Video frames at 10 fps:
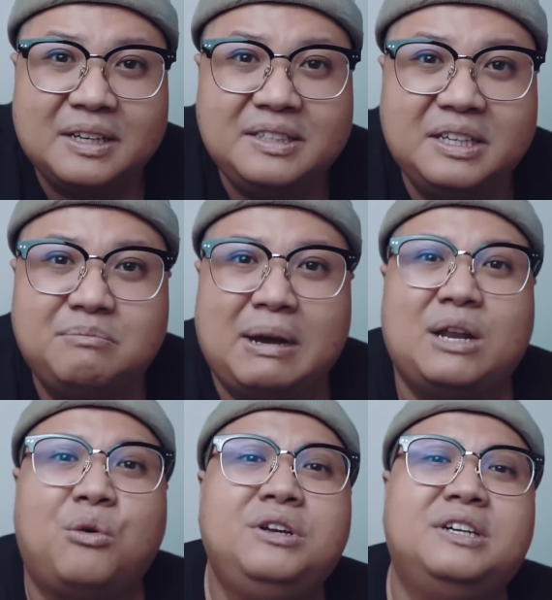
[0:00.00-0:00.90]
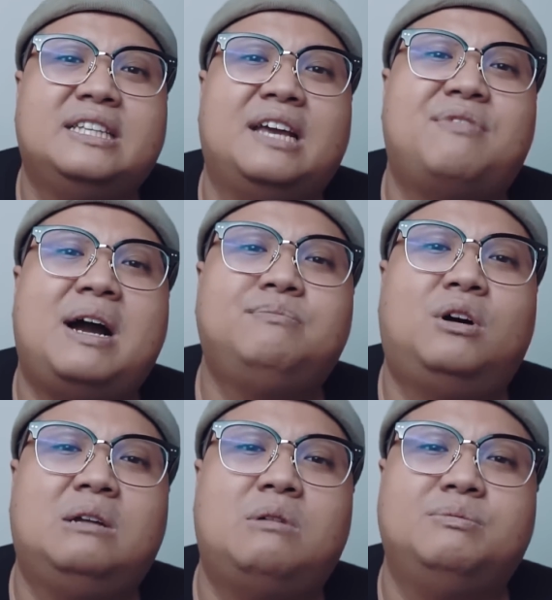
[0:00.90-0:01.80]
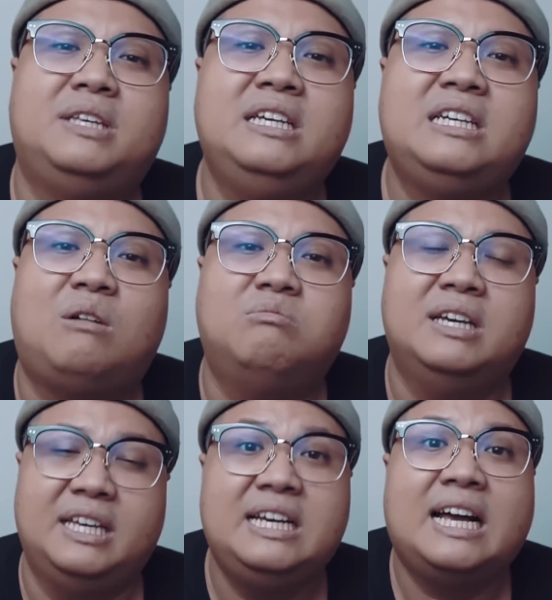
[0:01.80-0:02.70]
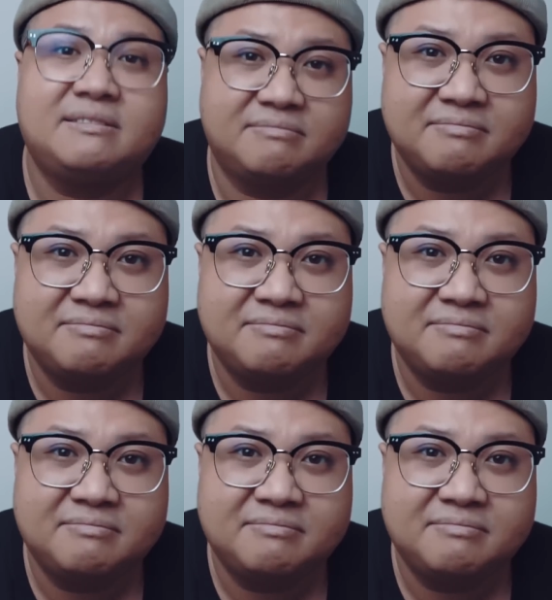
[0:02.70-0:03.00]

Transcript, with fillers: nhưng mà đối với người thầy pháp đó là một chiến công hiển khách